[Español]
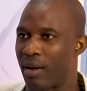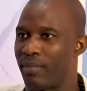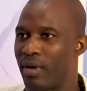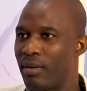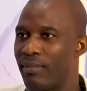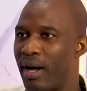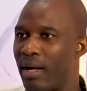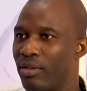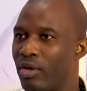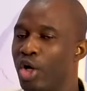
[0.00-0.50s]
mi
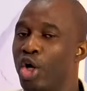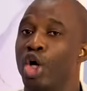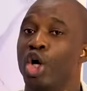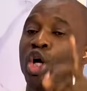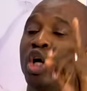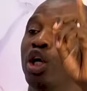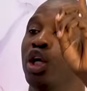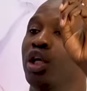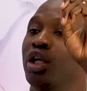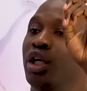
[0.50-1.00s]
hermano. Por
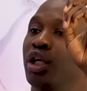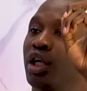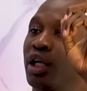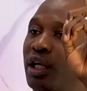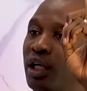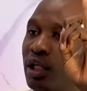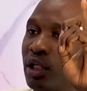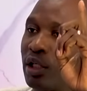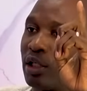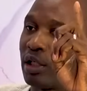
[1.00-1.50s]
eso, ay,
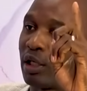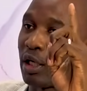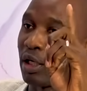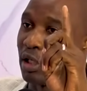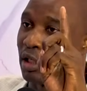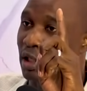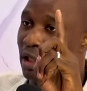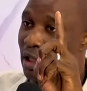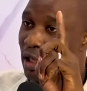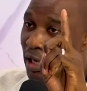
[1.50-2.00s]
ay, dilo,
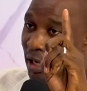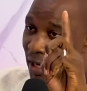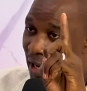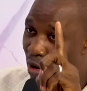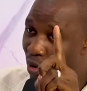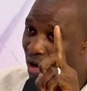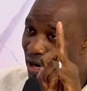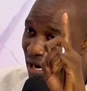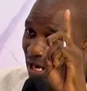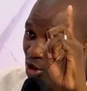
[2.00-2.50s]
dilo,
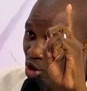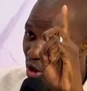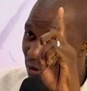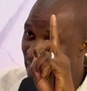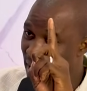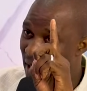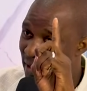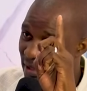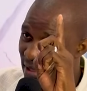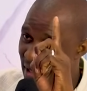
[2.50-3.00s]
Creo en la
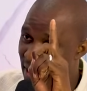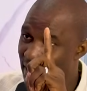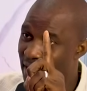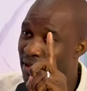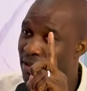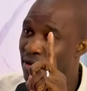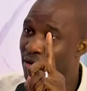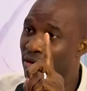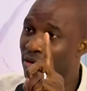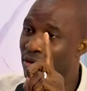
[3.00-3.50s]
soberanía de
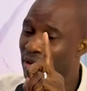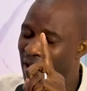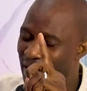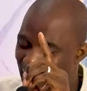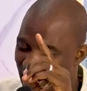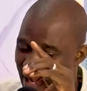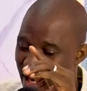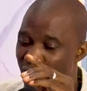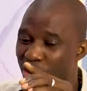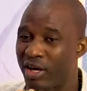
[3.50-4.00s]
Dios.
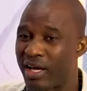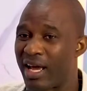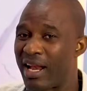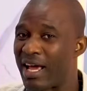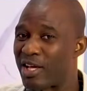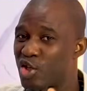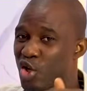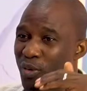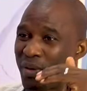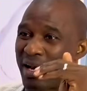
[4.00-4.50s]
Creo que
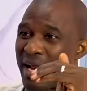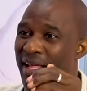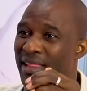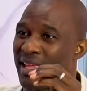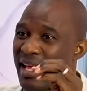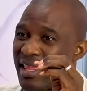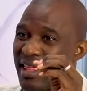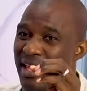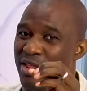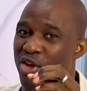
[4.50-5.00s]
la
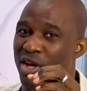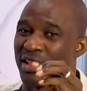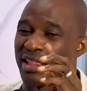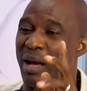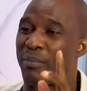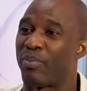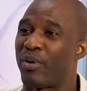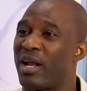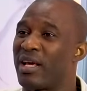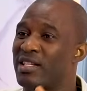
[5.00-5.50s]
soberanía de Dios
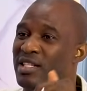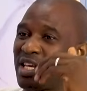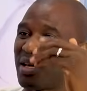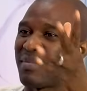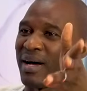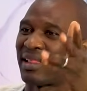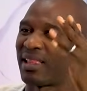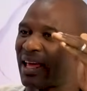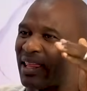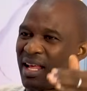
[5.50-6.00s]
está por
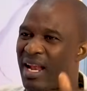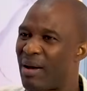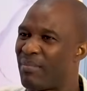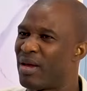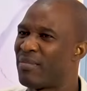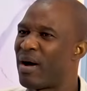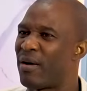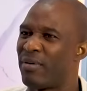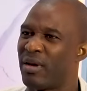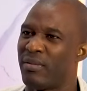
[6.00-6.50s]
encima hasta de la
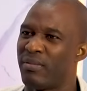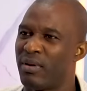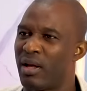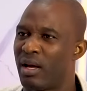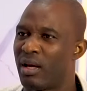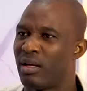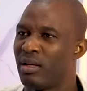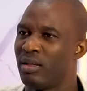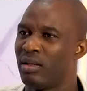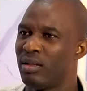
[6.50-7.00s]
misma
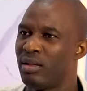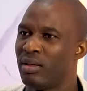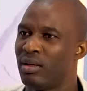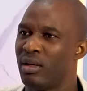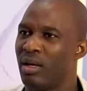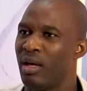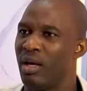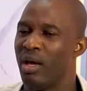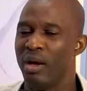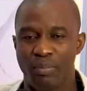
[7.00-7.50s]
Biblia.
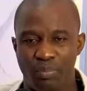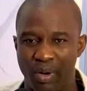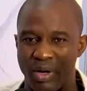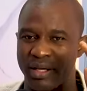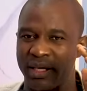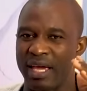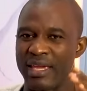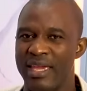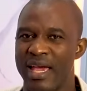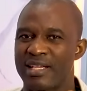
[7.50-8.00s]

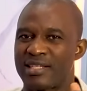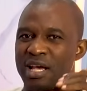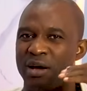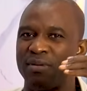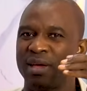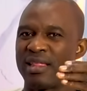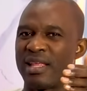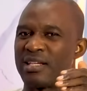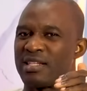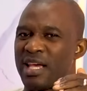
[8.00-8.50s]
Porque ya esa
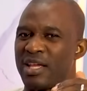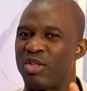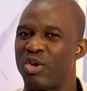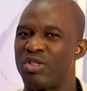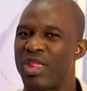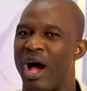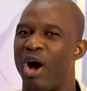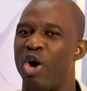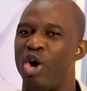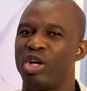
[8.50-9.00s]
viene siendo
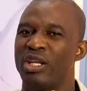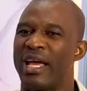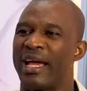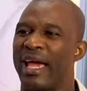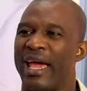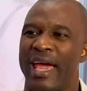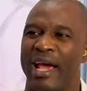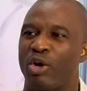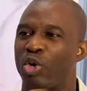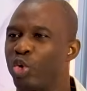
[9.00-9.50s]
una orden
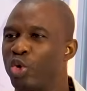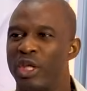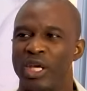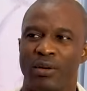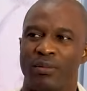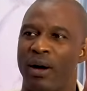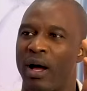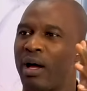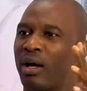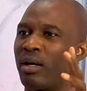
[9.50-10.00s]

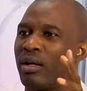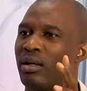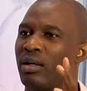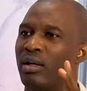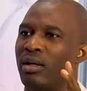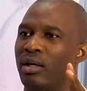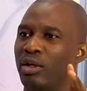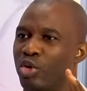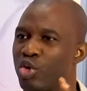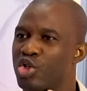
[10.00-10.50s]
ejecutiva.
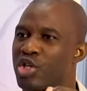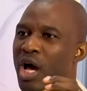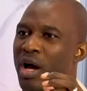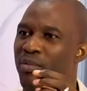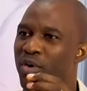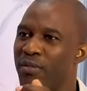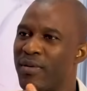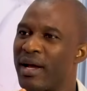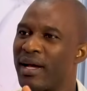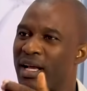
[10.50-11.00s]
Tú sabes
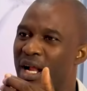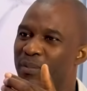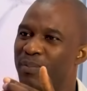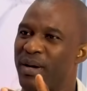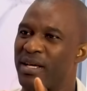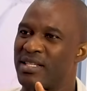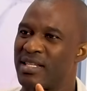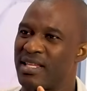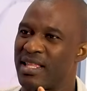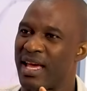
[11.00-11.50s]
muy bien que el
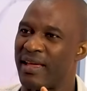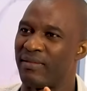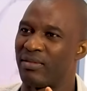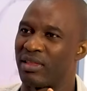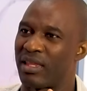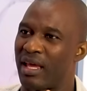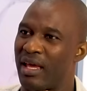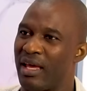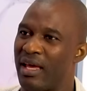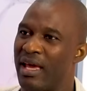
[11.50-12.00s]

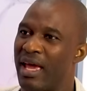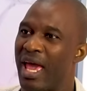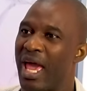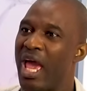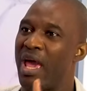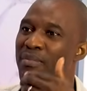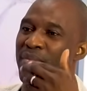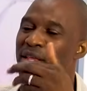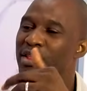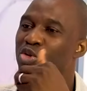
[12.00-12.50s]
presidente
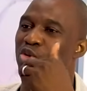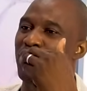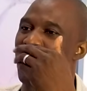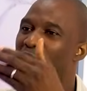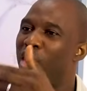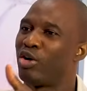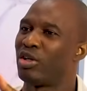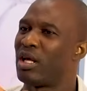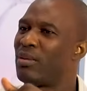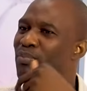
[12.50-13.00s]
emite una
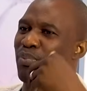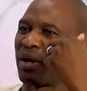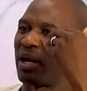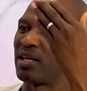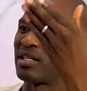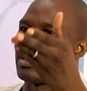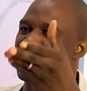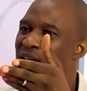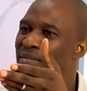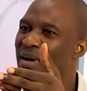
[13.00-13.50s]
orden por
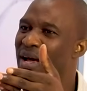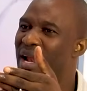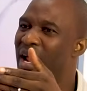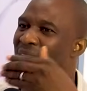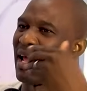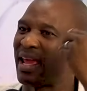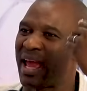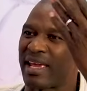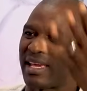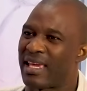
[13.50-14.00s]
encima de la
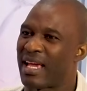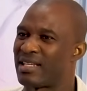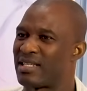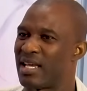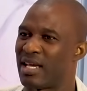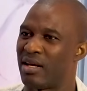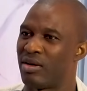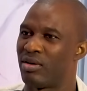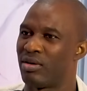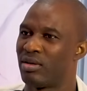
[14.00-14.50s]
ley, hay que
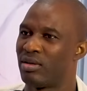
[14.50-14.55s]
hacerlo.